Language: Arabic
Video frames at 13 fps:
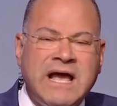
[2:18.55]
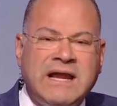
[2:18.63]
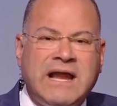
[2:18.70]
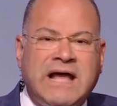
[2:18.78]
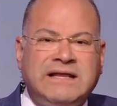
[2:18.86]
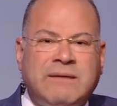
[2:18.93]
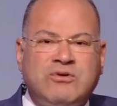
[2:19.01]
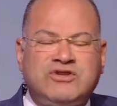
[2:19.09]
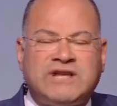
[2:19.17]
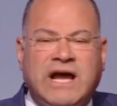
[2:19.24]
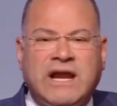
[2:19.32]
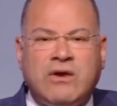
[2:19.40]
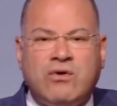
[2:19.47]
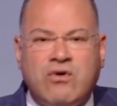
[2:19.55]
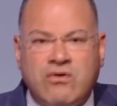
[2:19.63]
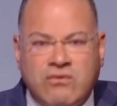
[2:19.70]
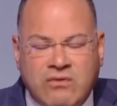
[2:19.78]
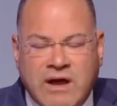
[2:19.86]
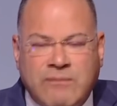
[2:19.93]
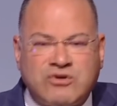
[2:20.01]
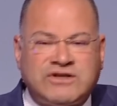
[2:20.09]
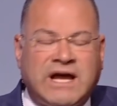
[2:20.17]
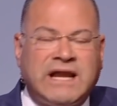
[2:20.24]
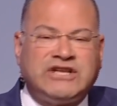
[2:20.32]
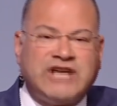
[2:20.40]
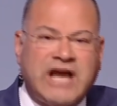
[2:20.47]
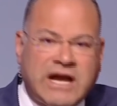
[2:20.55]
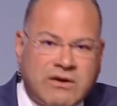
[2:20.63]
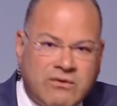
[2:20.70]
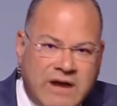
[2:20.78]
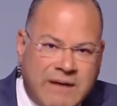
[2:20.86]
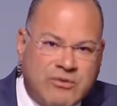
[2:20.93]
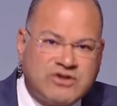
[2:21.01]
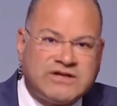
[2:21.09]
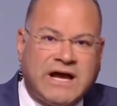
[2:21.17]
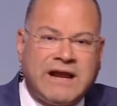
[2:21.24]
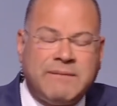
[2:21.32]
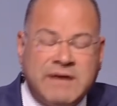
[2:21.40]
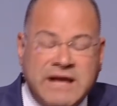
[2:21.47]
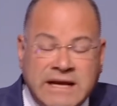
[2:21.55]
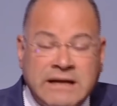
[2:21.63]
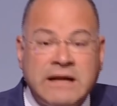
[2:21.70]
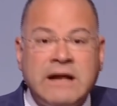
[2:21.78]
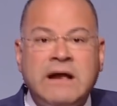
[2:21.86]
لا ده بص على لونه لا بص على شكله لا بص على مين